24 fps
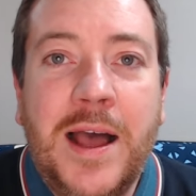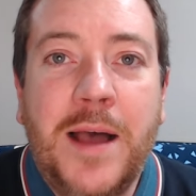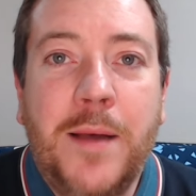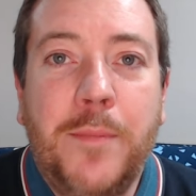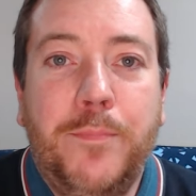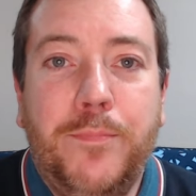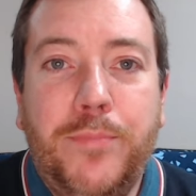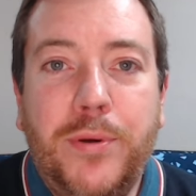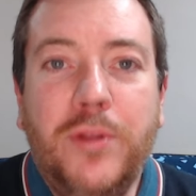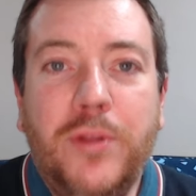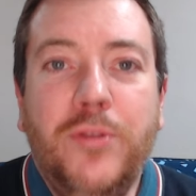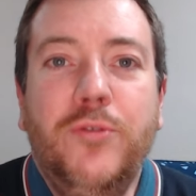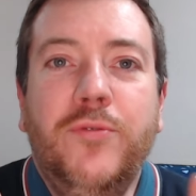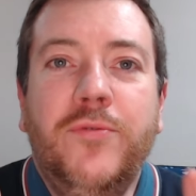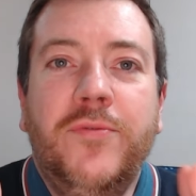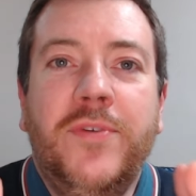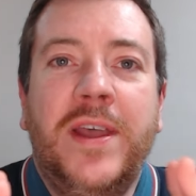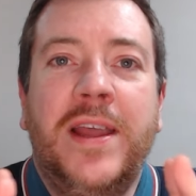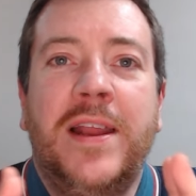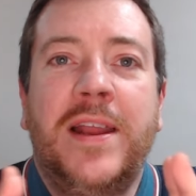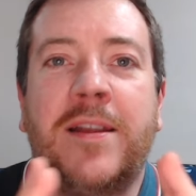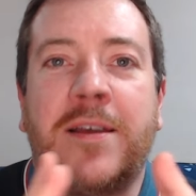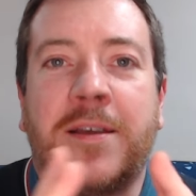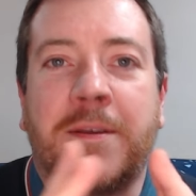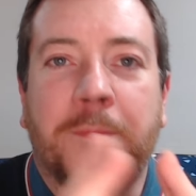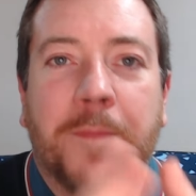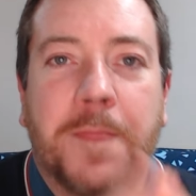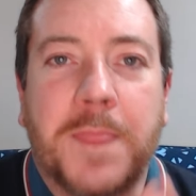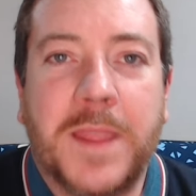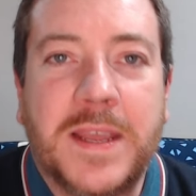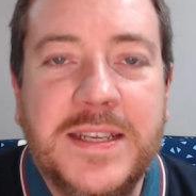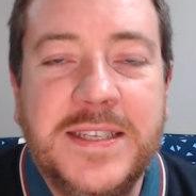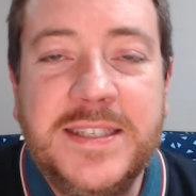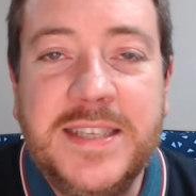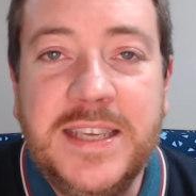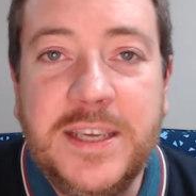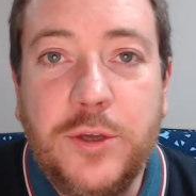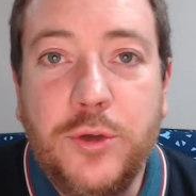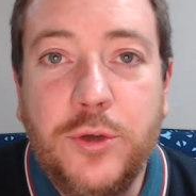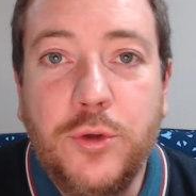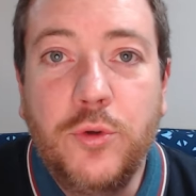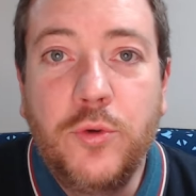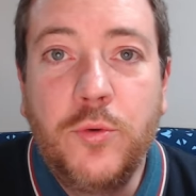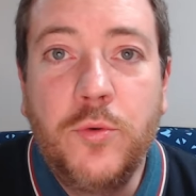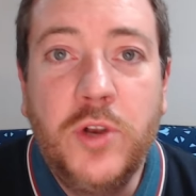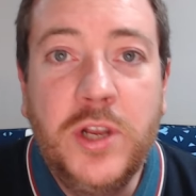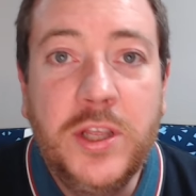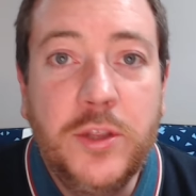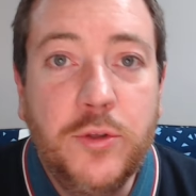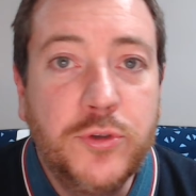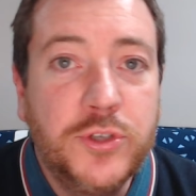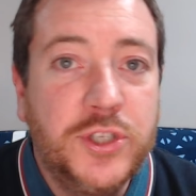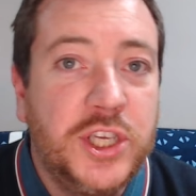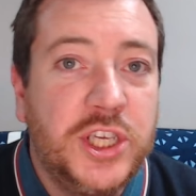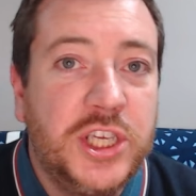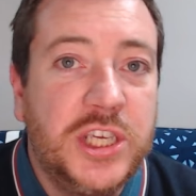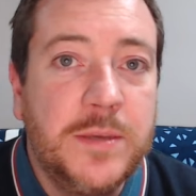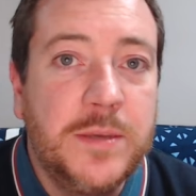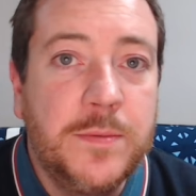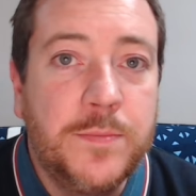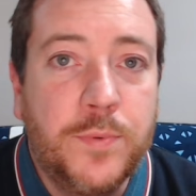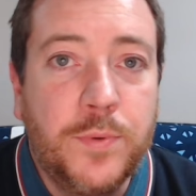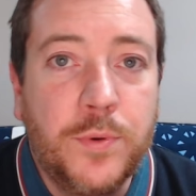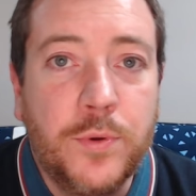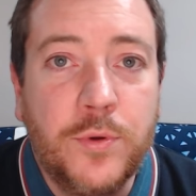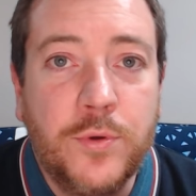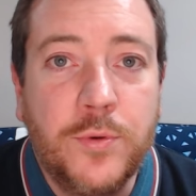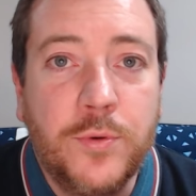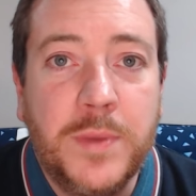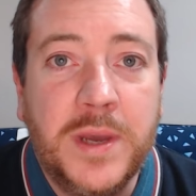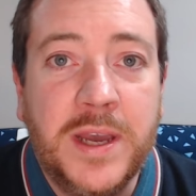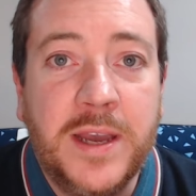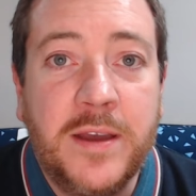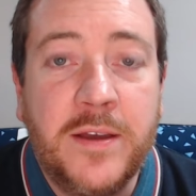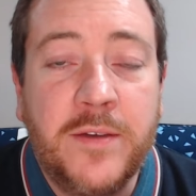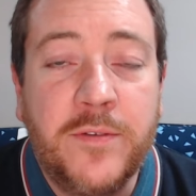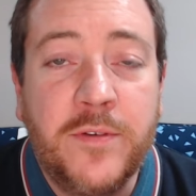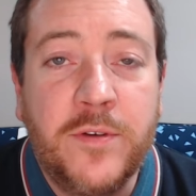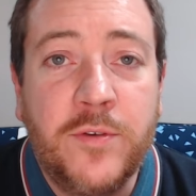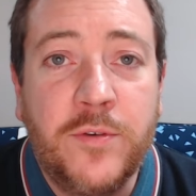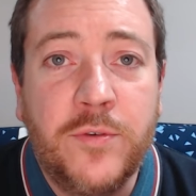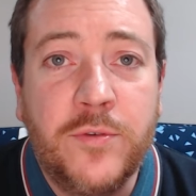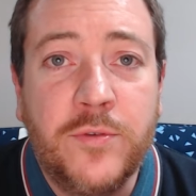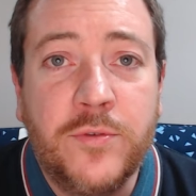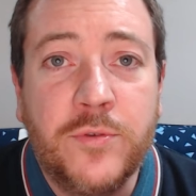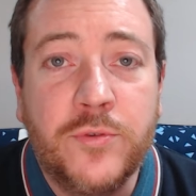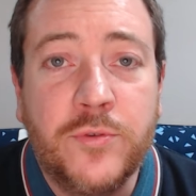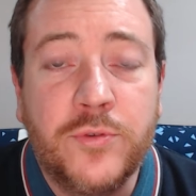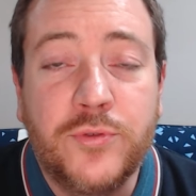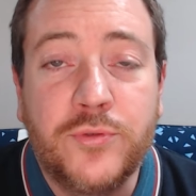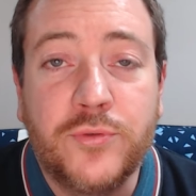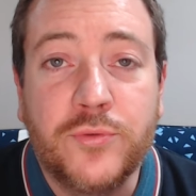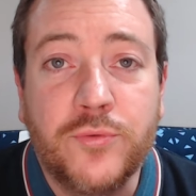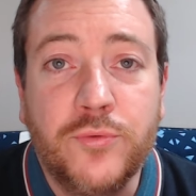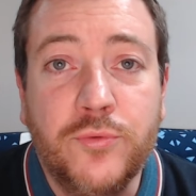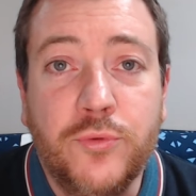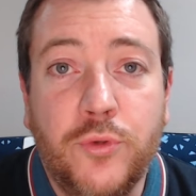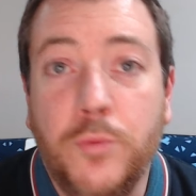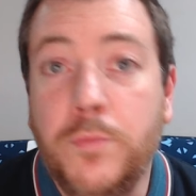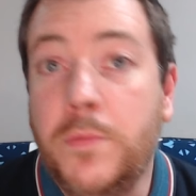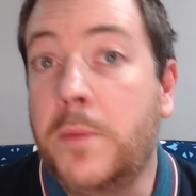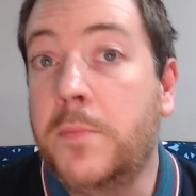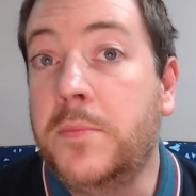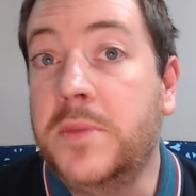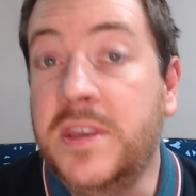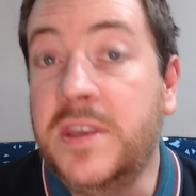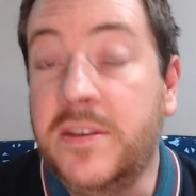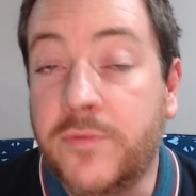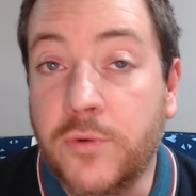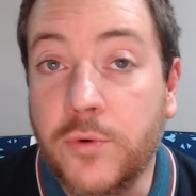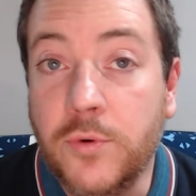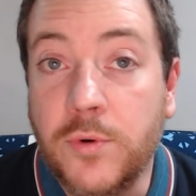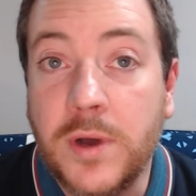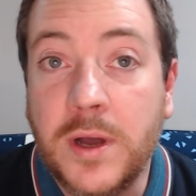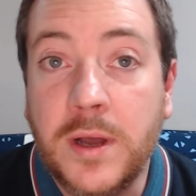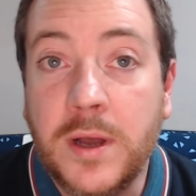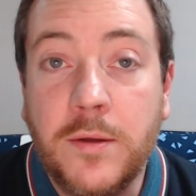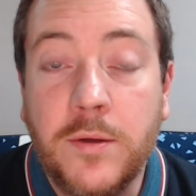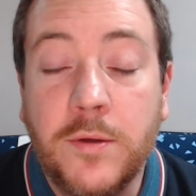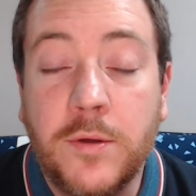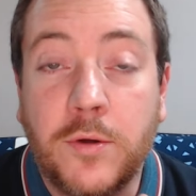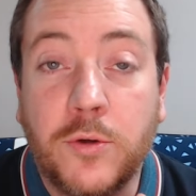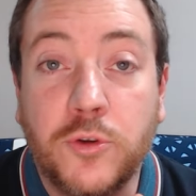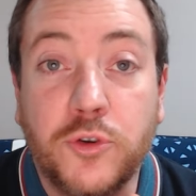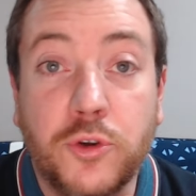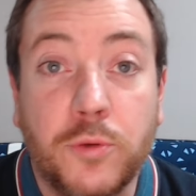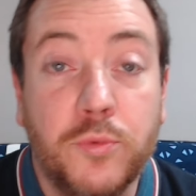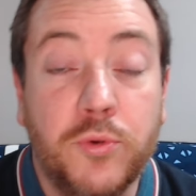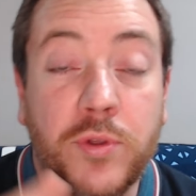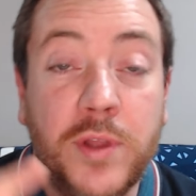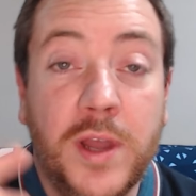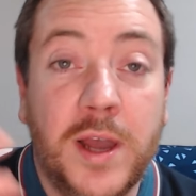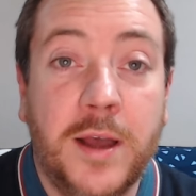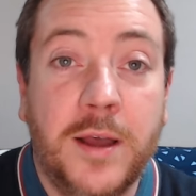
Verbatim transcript: bonne nouvelle, c'est que les deux équipes euh, bah, euh, sont de même niveau. Hein. En championnat,